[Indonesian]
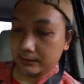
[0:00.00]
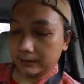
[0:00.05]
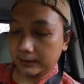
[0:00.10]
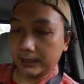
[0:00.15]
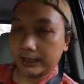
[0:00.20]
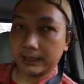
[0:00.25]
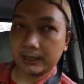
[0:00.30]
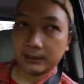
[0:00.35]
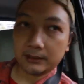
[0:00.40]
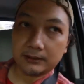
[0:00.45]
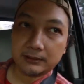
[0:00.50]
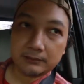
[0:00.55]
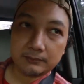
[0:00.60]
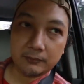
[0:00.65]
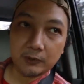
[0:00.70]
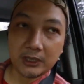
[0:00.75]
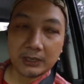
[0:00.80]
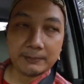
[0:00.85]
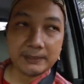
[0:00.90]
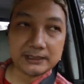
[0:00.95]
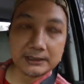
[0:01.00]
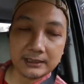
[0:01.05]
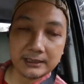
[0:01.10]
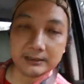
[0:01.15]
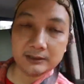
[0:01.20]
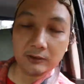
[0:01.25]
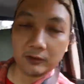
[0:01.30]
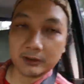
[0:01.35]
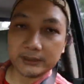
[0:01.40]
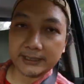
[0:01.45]
ya bukan masalah
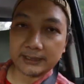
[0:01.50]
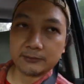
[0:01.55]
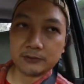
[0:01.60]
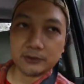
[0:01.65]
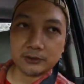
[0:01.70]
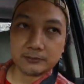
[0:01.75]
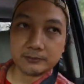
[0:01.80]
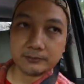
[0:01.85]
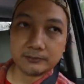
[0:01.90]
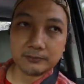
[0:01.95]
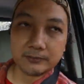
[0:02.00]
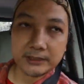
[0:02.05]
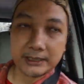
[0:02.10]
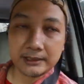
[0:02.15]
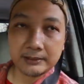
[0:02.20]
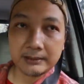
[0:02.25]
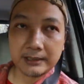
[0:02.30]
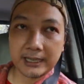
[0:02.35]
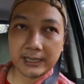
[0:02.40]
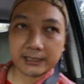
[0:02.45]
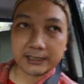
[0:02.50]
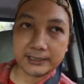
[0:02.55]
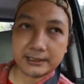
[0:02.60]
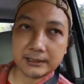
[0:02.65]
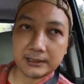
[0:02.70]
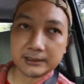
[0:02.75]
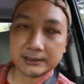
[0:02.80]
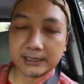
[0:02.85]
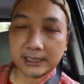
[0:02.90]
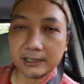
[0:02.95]
drone yang yang harganya
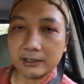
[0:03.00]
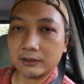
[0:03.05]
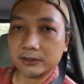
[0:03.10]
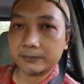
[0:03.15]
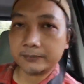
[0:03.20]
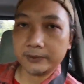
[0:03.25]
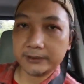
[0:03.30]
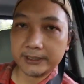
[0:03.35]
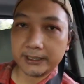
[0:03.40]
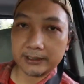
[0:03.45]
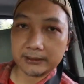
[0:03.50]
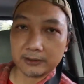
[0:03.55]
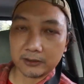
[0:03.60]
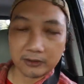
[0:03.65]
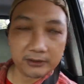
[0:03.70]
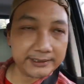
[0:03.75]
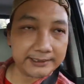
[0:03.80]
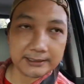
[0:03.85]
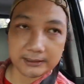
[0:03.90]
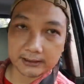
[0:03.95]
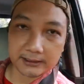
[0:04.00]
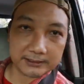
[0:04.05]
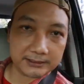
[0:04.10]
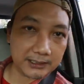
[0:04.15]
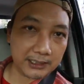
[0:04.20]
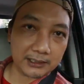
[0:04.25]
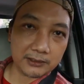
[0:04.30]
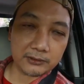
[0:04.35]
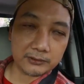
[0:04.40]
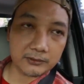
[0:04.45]
terjangkau sebenarnya drone tidak
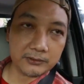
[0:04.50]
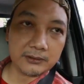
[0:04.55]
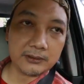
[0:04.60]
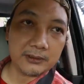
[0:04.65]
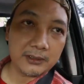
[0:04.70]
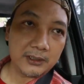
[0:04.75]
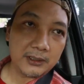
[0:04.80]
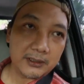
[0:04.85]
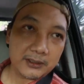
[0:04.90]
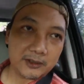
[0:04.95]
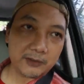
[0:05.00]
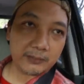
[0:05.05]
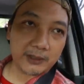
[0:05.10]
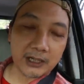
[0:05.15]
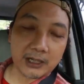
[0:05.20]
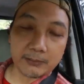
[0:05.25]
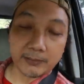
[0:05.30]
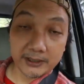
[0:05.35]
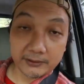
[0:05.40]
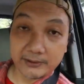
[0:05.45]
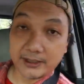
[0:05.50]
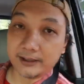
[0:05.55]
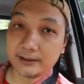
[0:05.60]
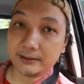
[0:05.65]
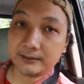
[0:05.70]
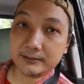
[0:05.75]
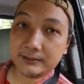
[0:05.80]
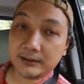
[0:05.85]
terjangkau itu itu barang mewah